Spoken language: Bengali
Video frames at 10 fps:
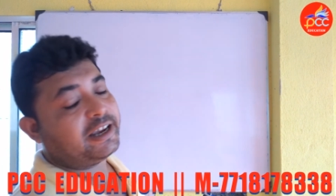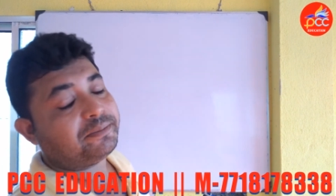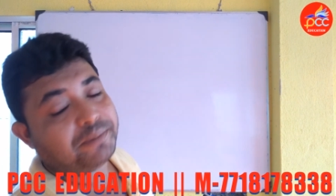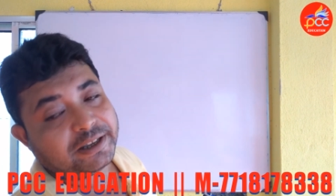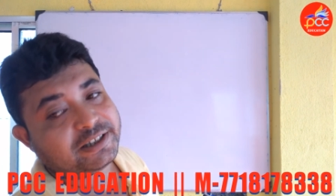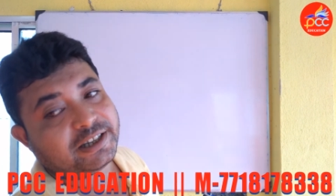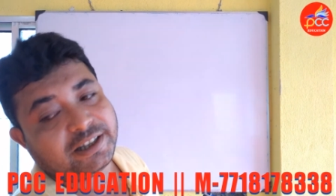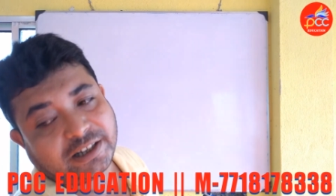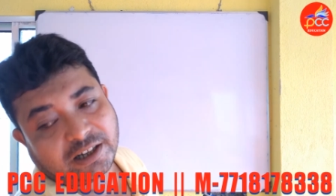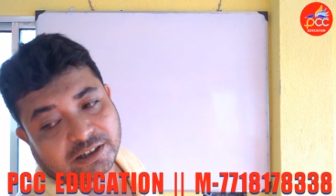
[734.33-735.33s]
ট্যাগ পেয়েছে
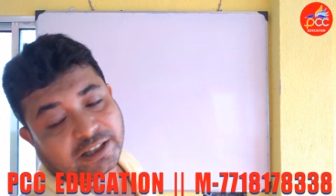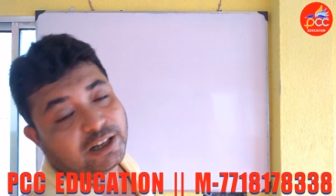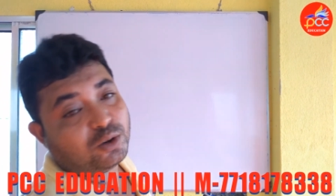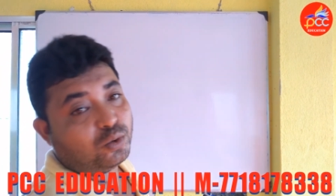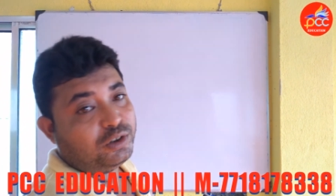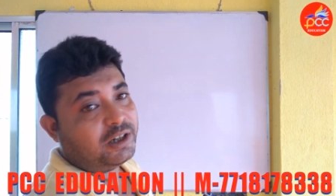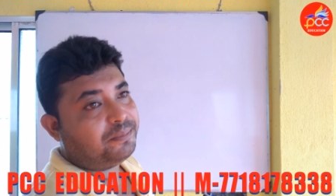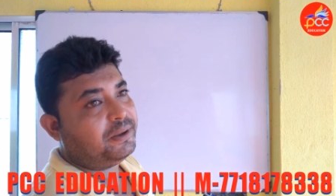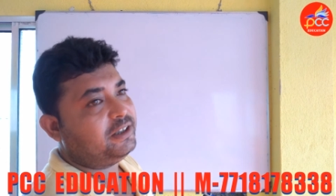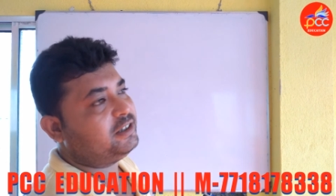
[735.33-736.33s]
কি না তাহলে কোনটা
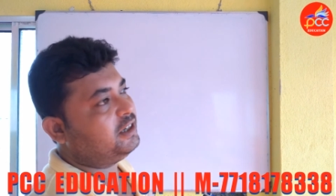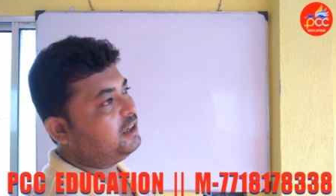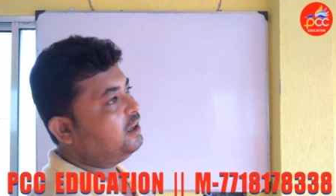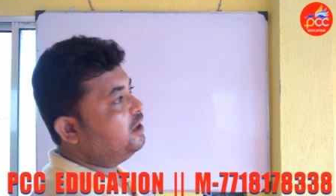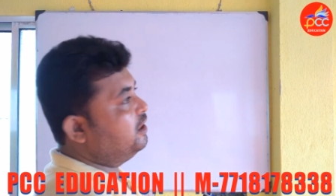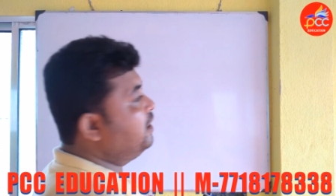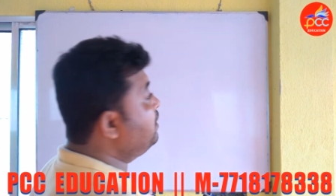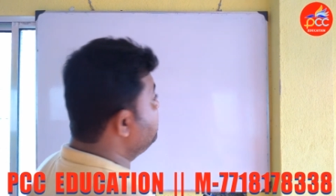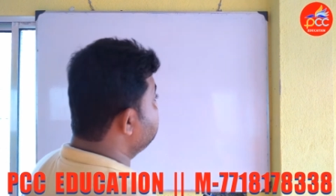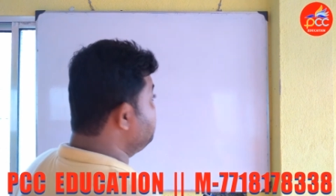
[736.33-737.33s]
পেয়েছে
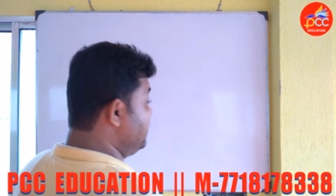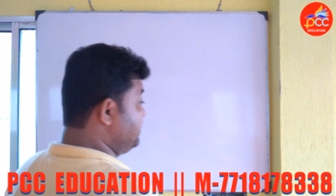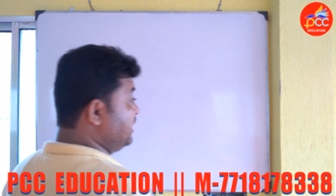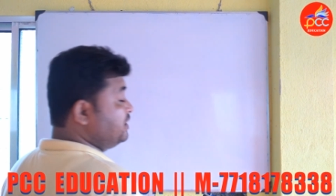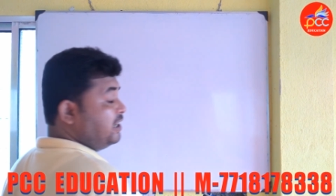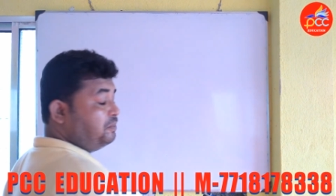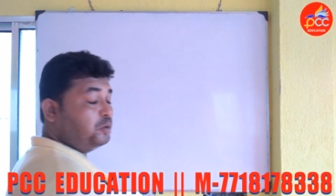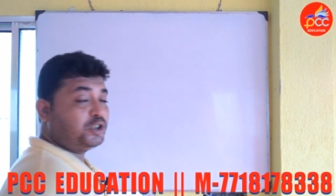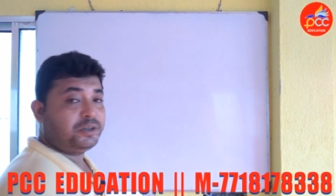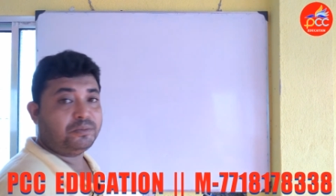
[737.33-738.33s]
তাছাড়া
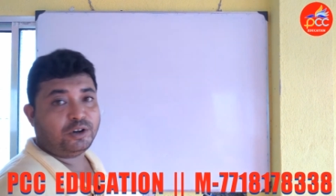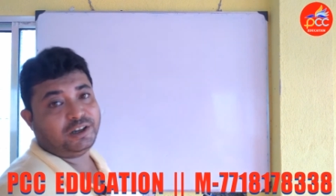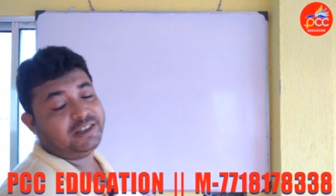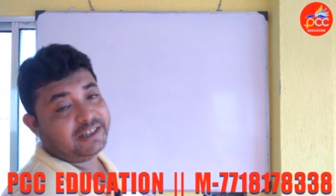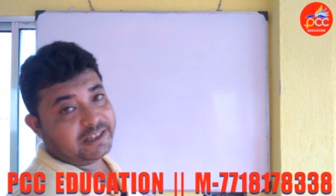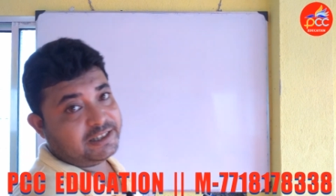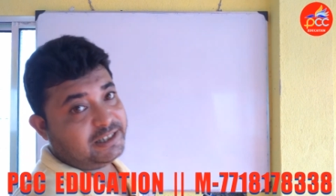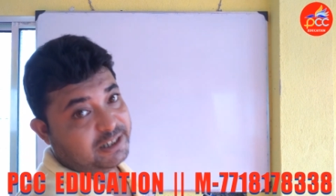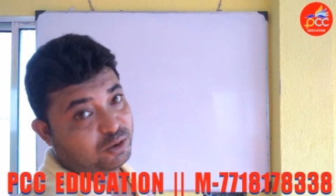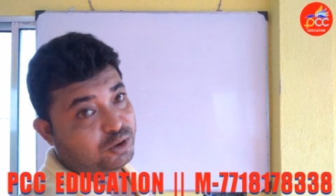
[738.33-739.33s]
পশ্চিমবঙ্গের থেকে
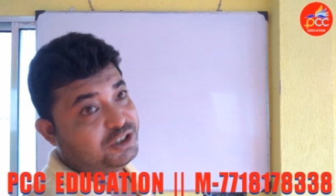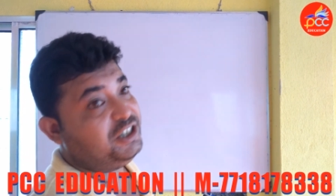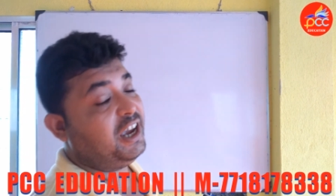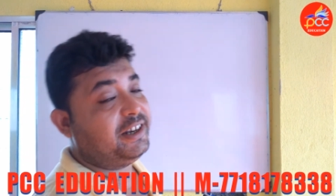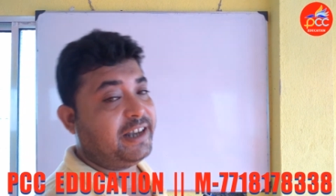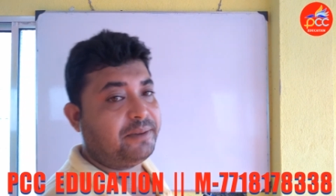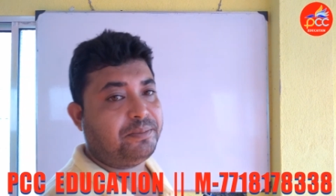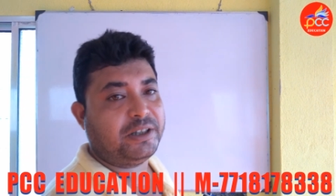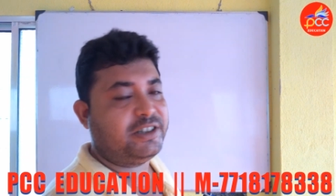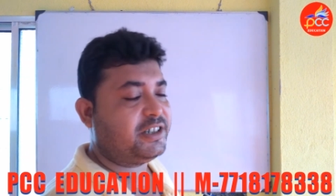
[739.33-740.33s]
যেগুলো জিআই ট্যাগ
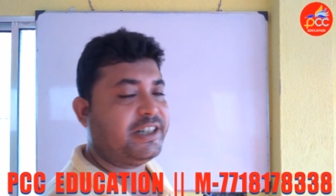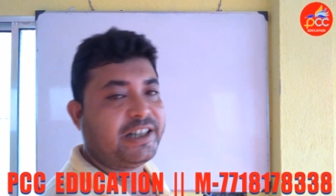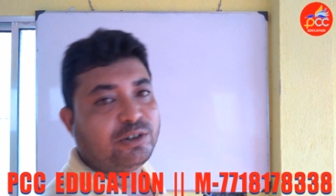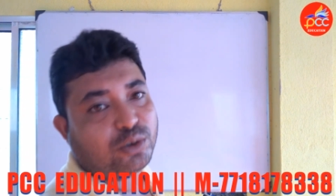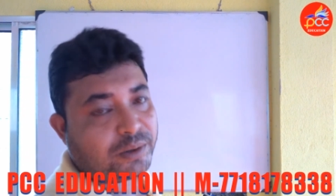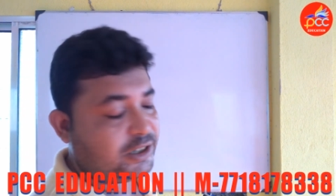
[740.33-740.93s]
পাচ্ছে সেটাও তোমার